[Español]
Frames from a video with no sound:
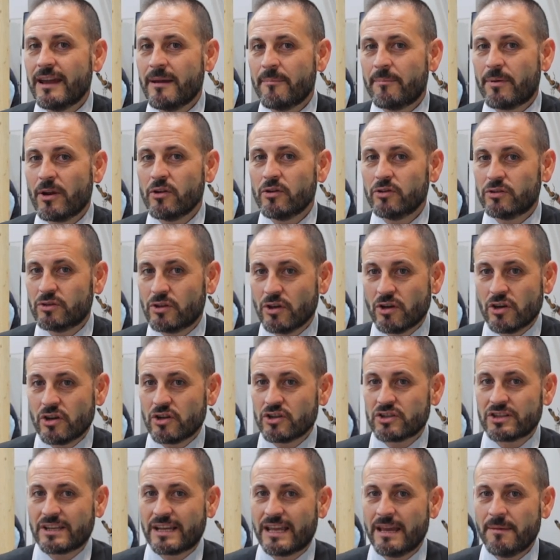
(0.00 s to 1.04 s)
en
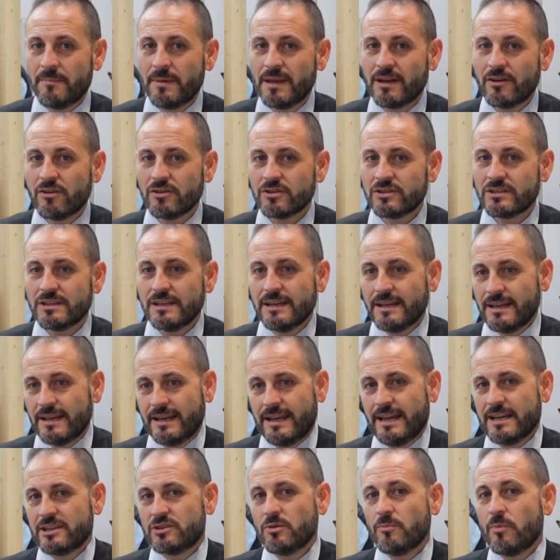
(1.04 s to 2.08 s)
productos químicos,
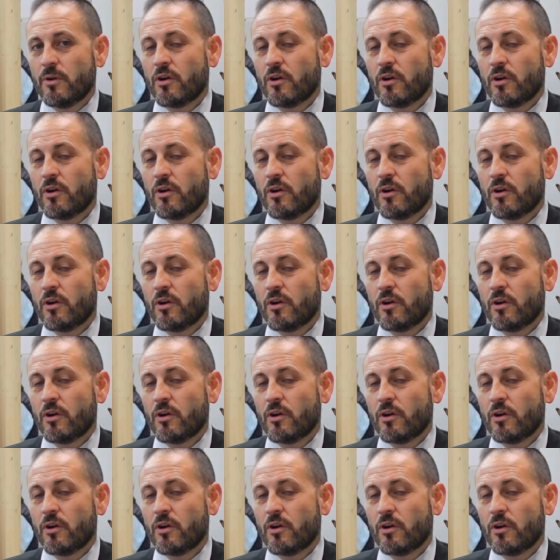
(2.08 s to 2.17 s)
que es un